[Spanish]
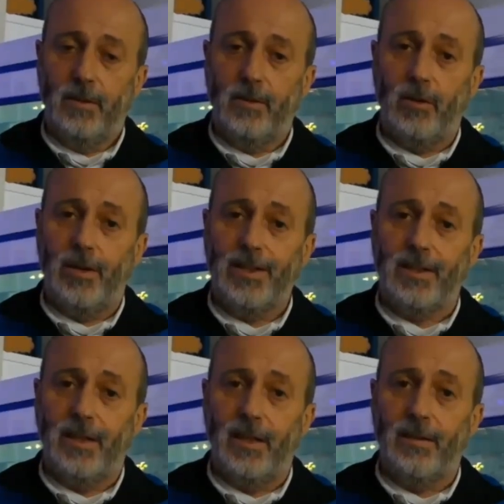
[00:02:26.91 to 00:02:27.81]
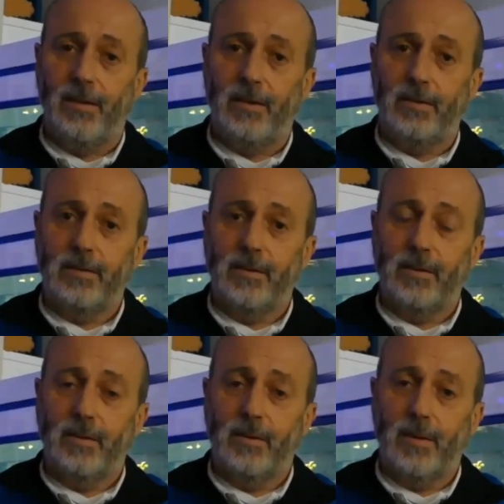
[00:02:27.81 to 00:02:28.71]
son las que hacen
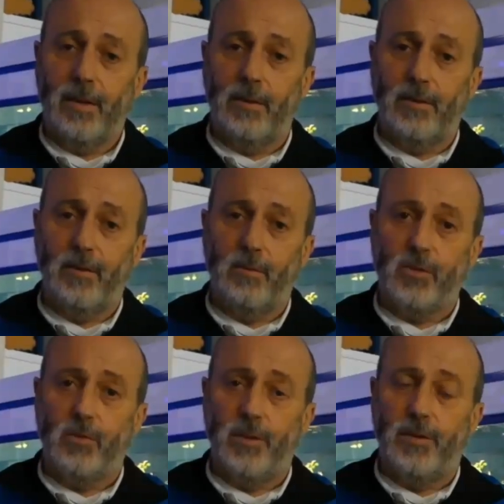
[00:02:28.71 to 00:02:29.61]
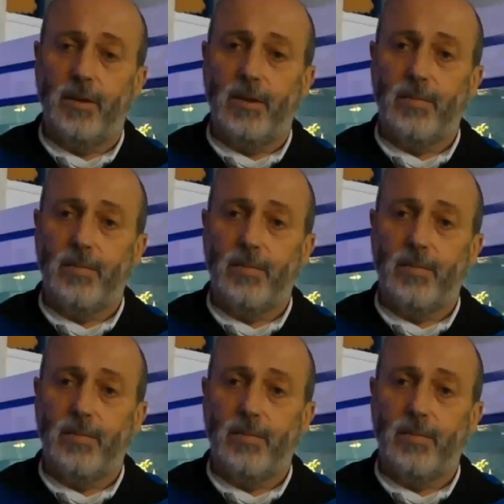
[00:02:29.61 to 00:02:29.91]
que nos demos cuenta